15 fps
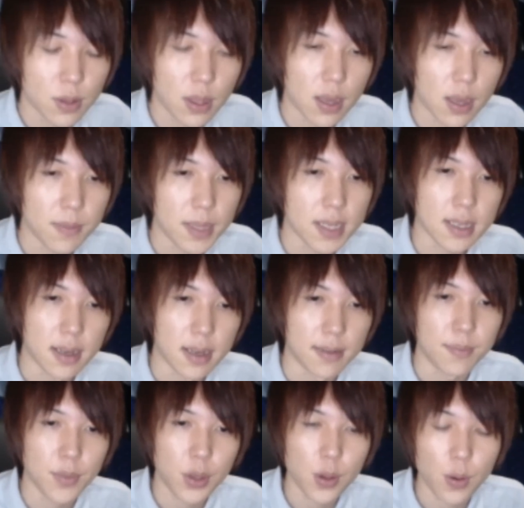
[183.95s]
では皆さん、
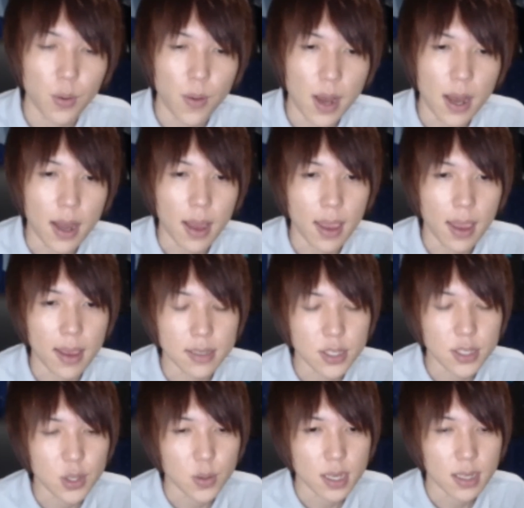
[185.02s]
今日は
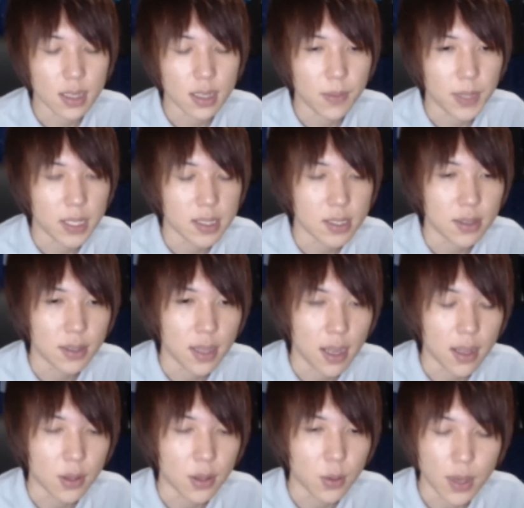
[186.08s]
24時間テレビについ
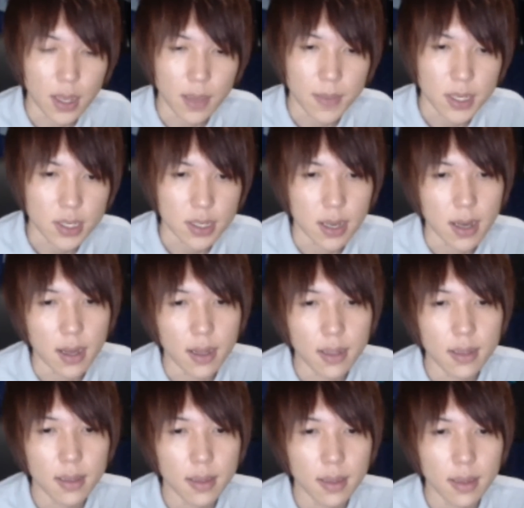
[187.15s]
て取り上げました。
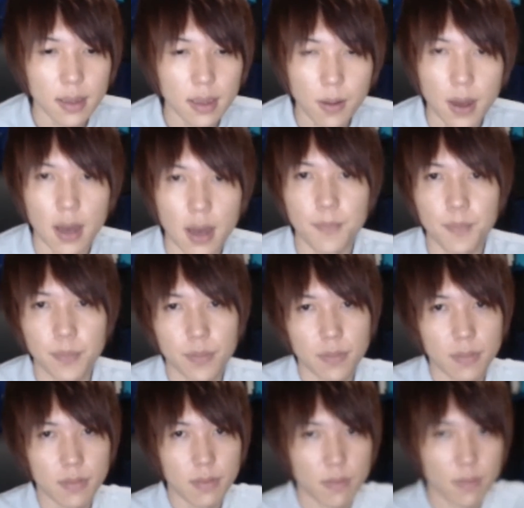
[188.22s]
では、
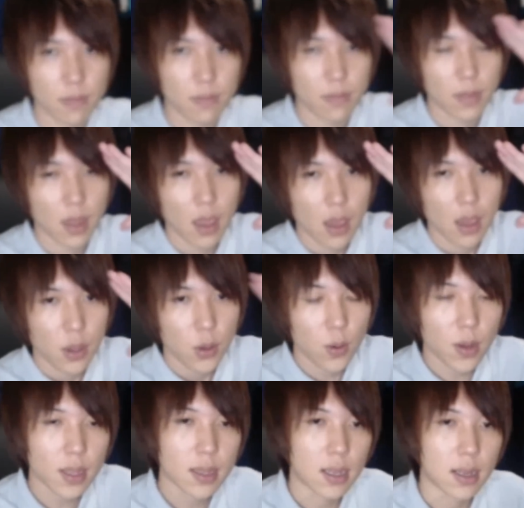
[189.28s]
よ
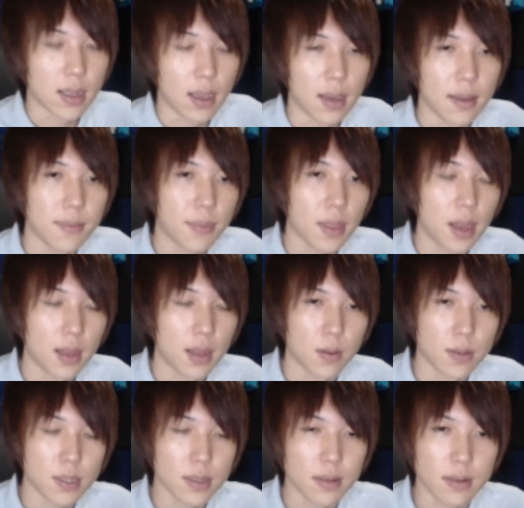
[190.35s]
かったらね、あ
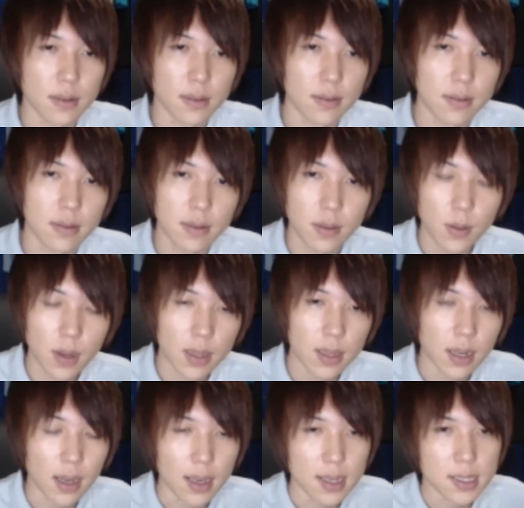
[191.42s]
の、よかった
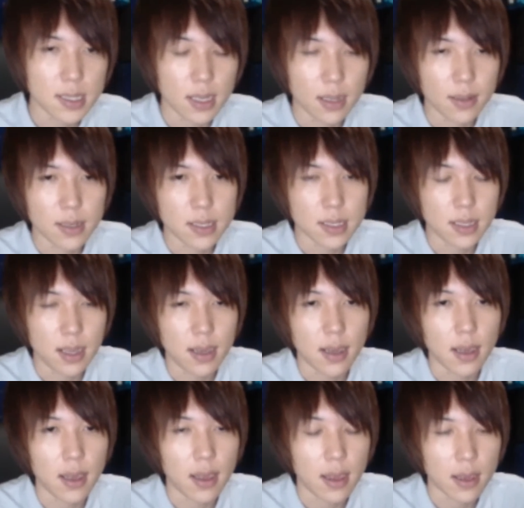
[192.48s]
ら SNS で
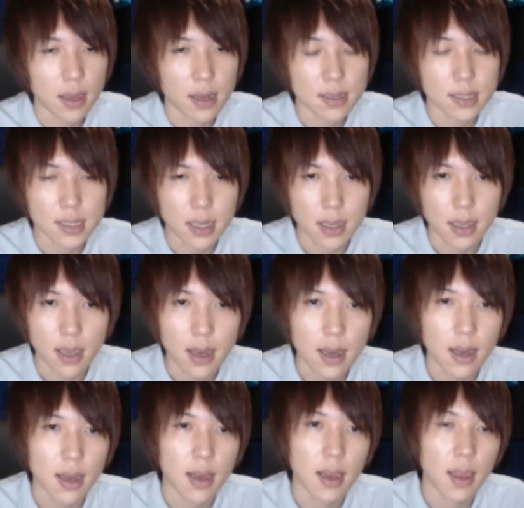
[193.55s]
拡散
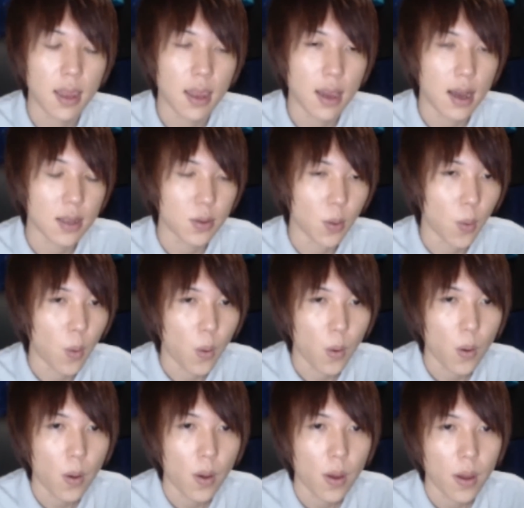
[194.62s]
や、えあと、
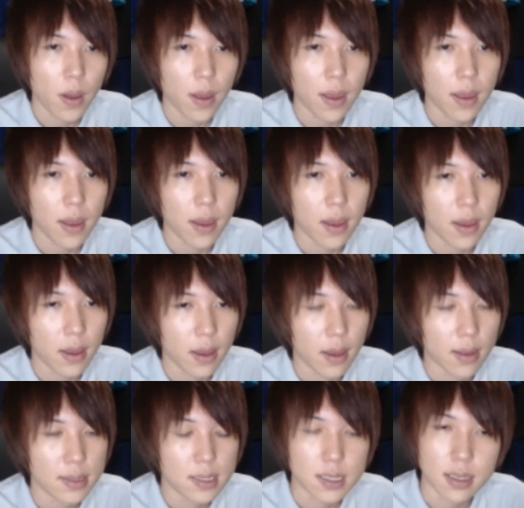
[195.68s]

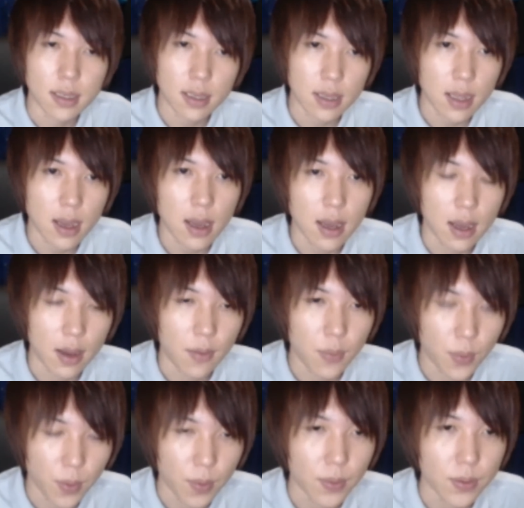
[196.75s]
えー、
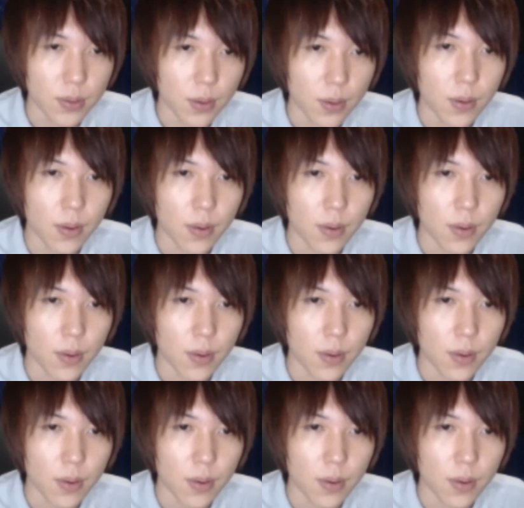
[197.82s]
ツイッターフォローと